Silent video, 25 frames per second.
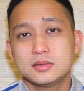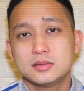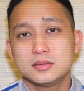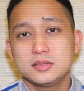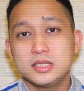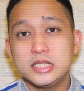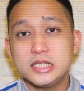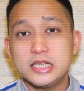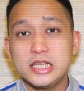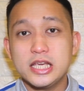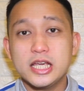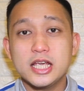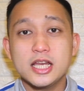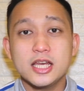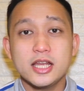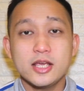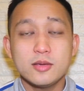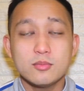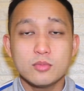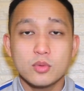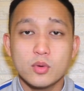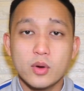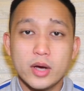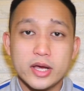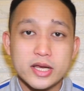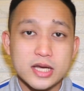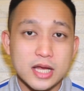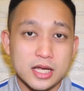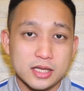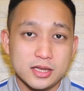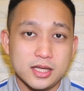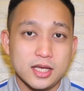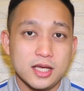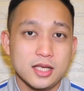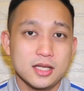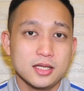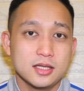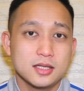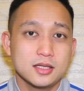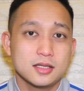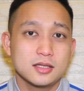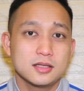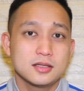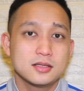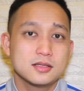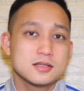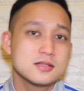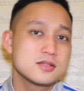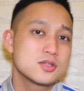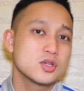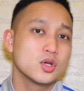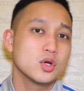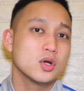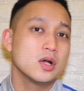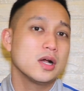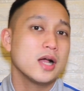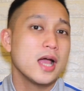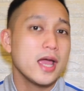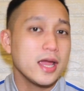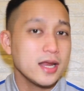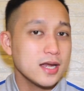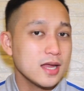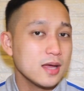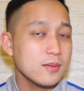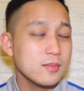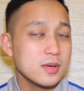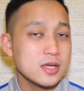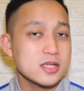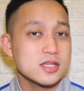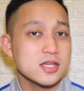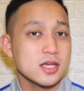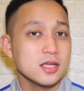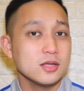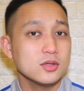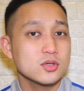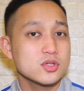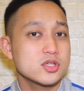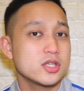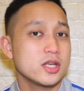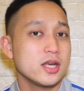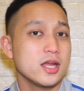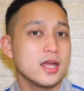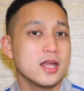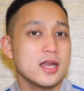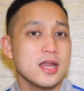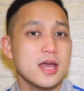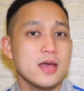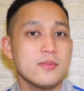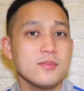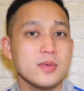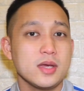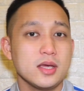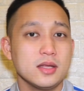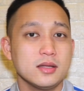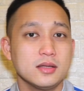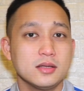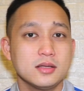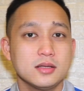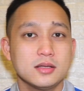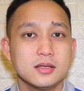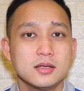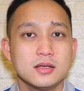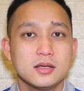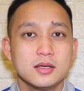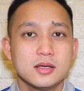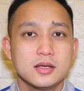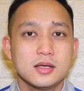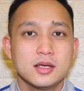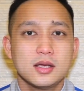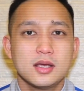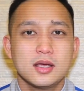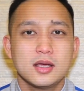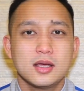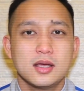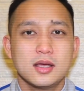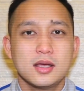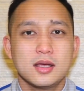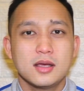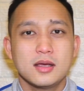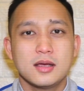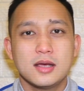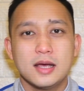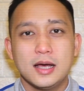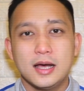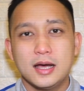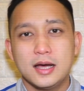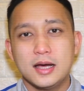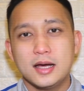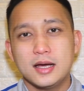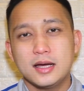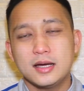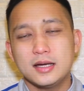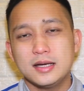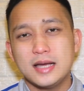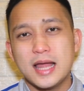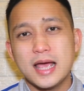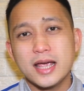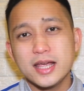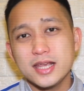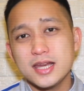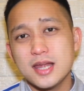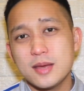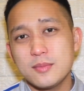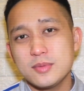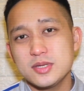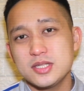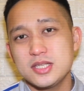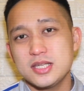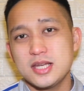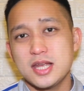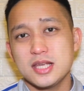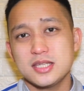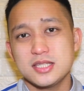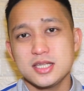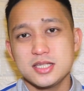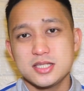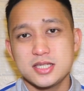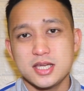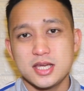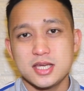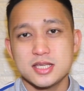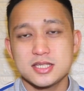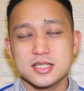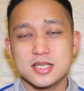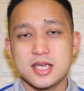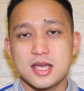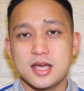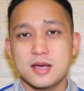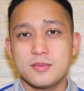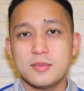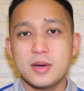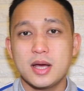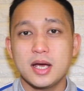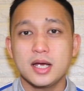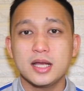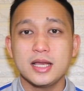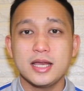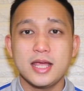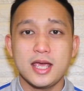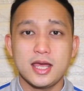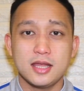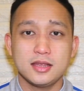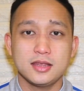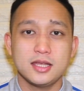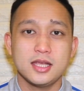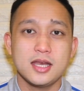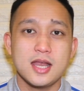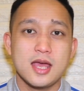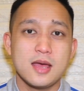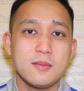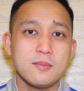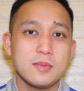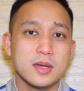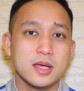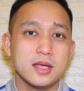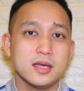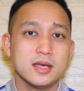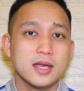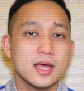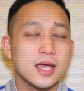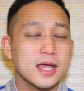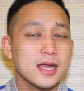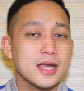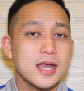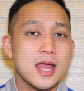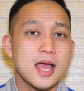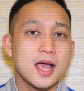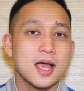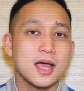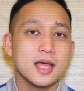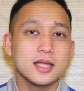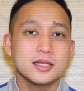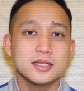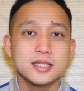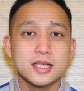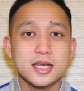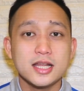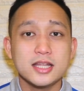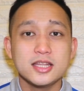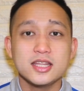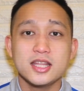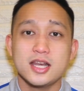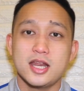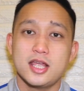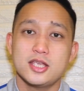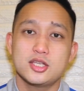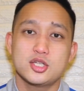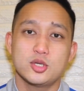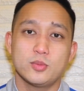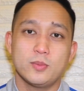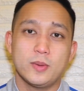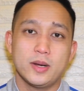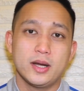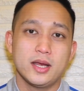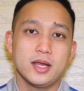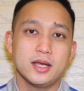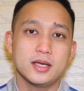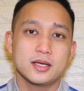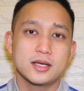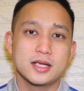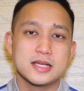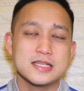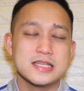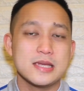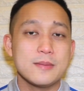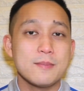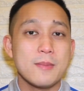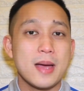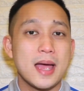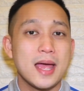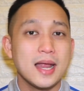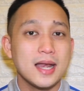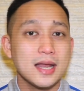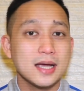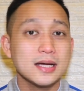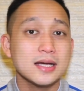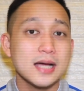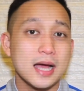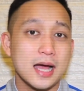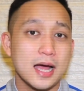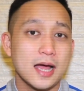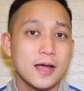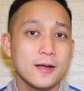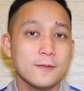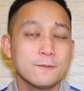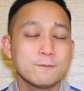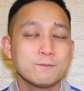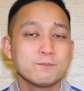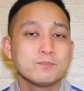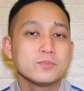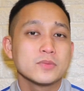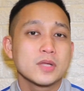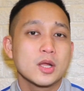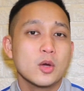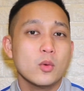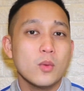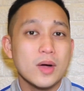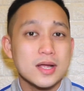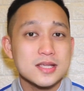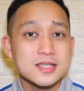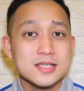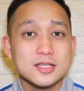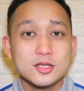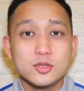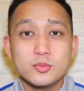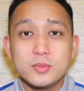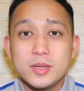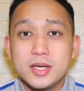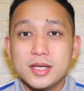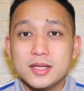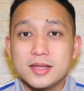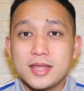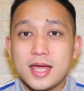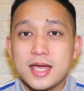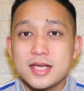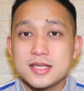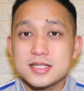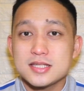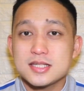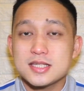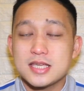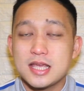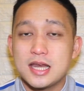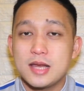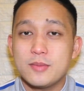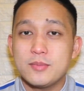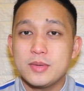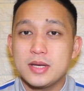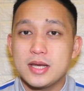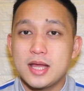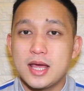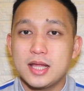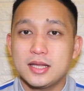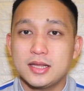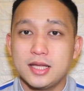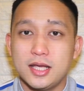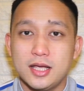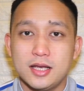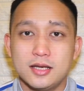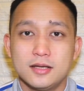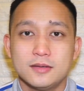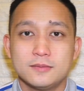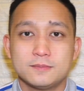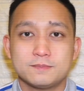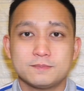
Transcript: titigil na yung buhay natin. So, kagaya namin, sa industriya namin, uh, lagi namin sinasuggest sa mga kliyente namin na kailangan dire-diretso pa rin. Kasi mahalaga, once na tumingin tayo sa salamin natin,